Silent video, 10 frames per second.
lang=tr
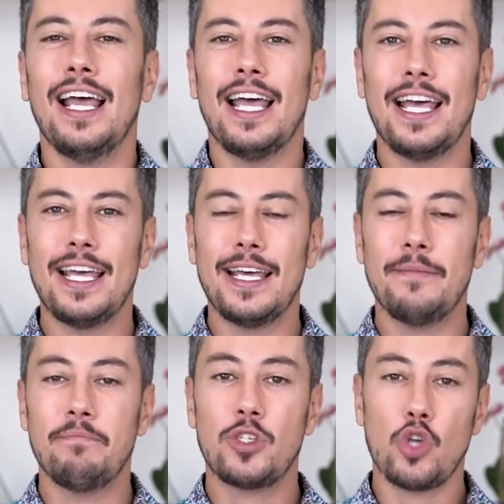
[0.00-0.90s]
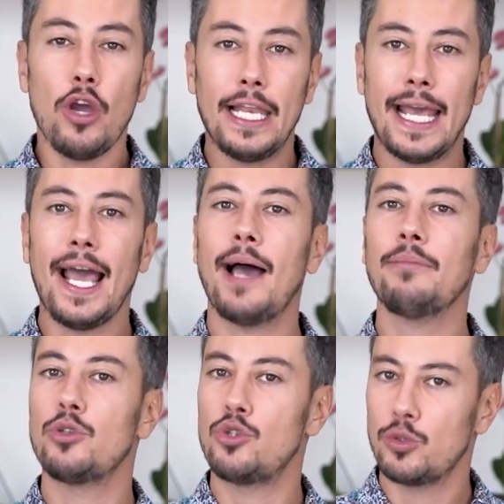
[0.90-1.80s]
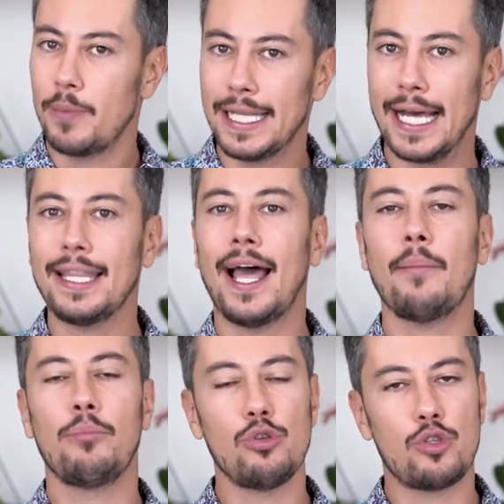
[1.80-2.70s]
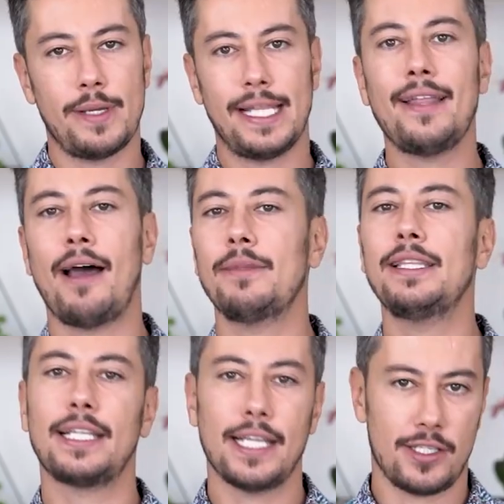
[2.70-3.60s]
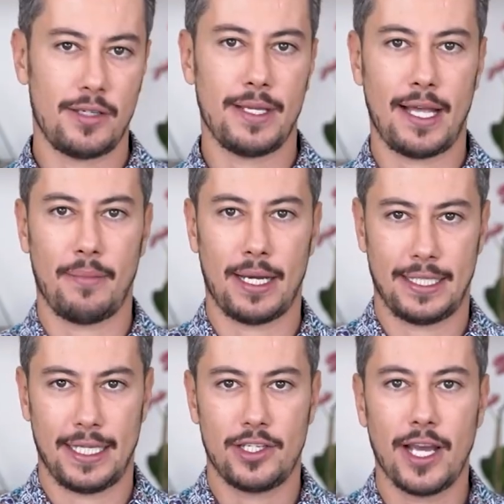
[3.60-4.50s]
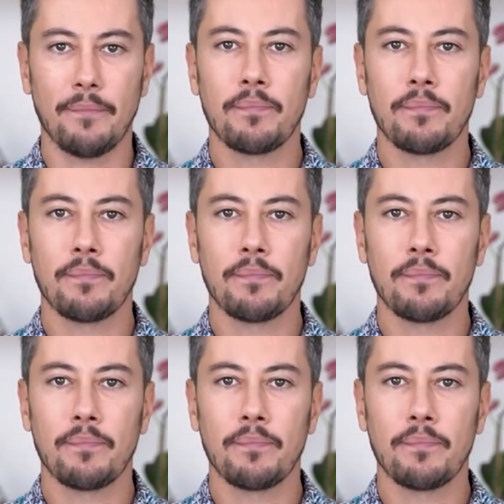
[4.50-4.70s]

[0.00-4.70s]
Ee, şöyle hem küçültmeden hem büyütmeden hem de dikleştirmeden bahsedeceğim.